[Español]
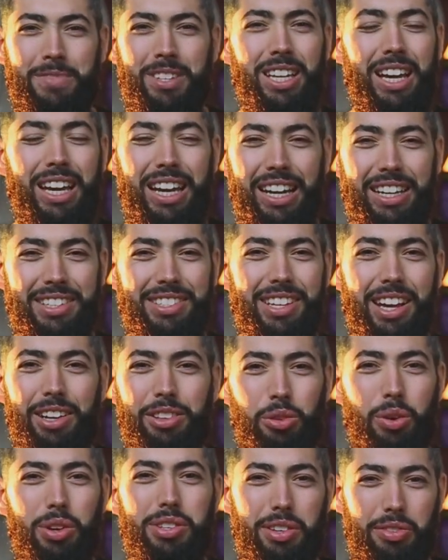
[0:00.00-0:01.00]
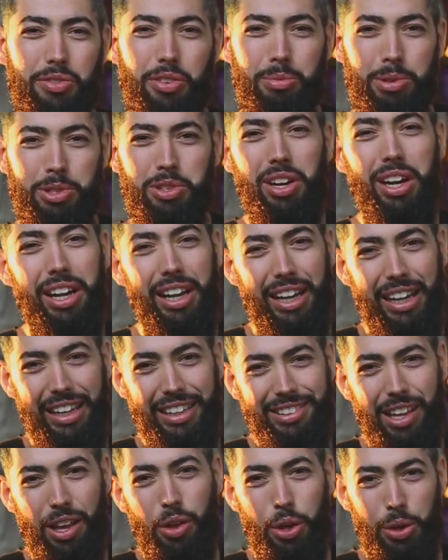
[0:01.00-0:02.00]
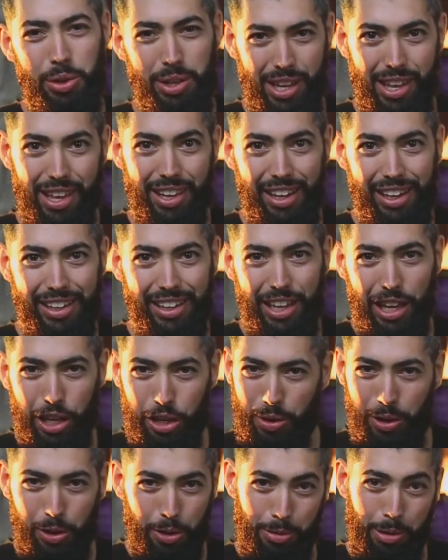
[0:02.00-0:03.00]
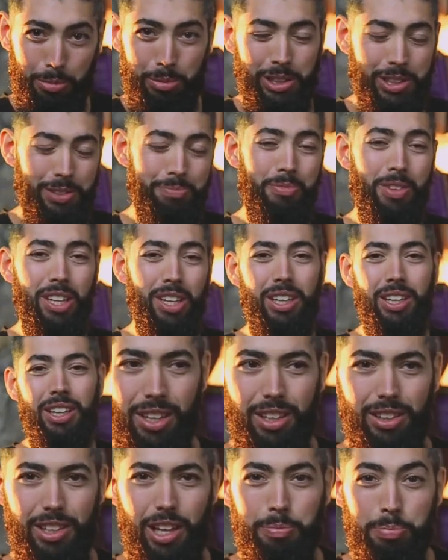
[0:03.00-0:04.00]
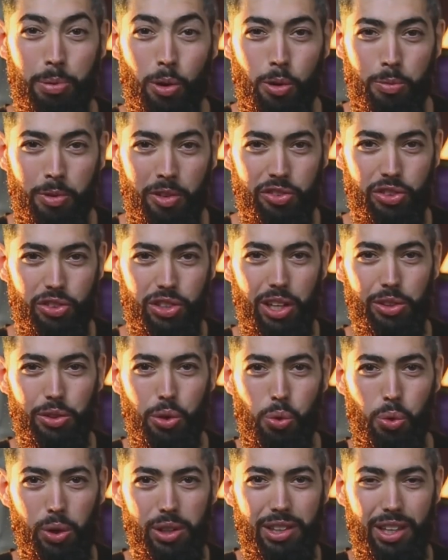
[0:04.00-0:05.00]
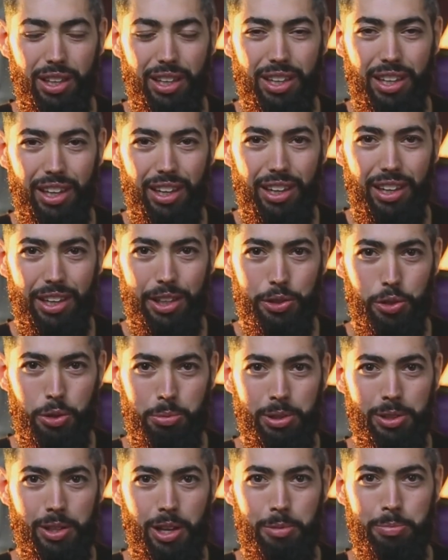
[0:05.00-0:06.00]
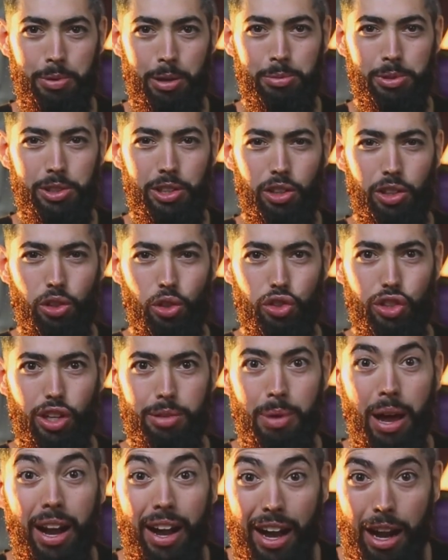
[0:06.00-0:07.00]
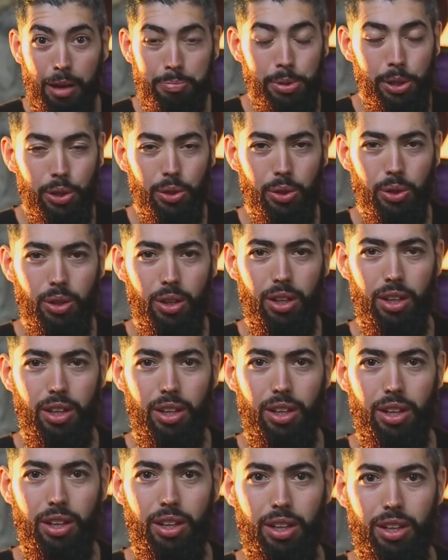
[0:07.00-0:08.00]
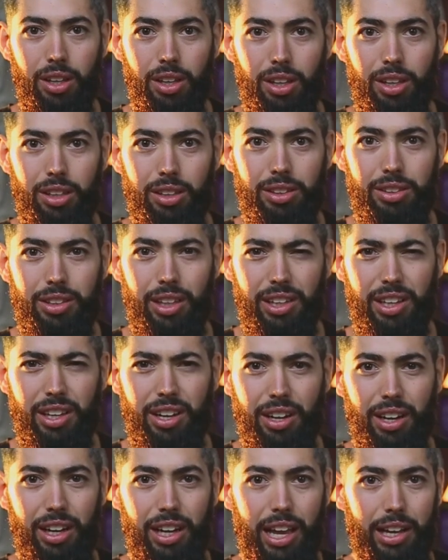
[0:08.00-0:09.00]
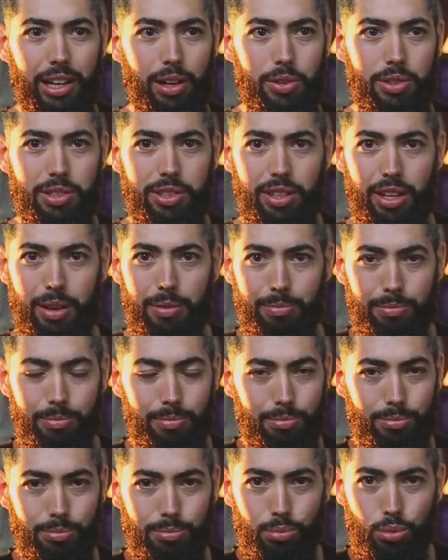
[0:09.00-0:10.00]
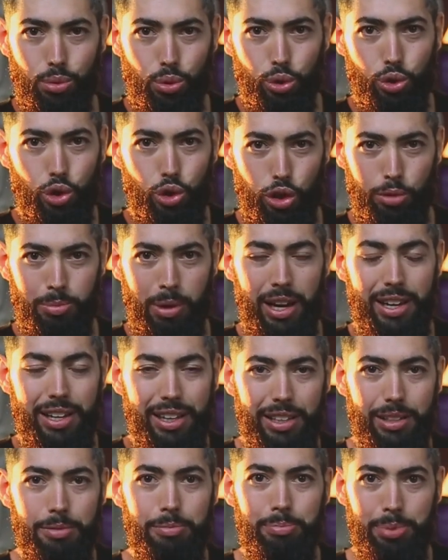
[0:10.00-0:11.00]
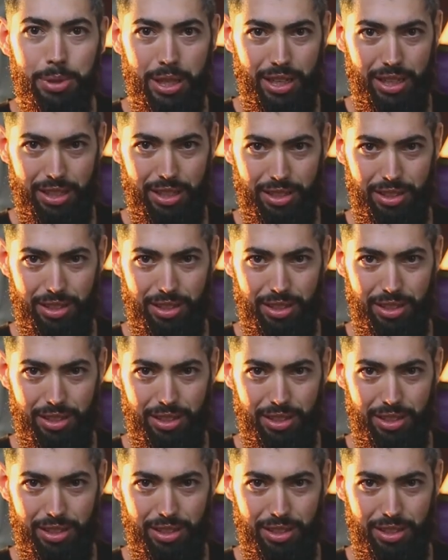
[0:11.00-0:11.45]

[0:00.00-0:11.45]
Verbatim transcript: canalizar toda esa información en el estado de ebriedad en el que iba normalmente. De a poco me fui dando cuenta de que eso me estaba permitiendo ser más rápido, tener la cabeza mucho más limpia,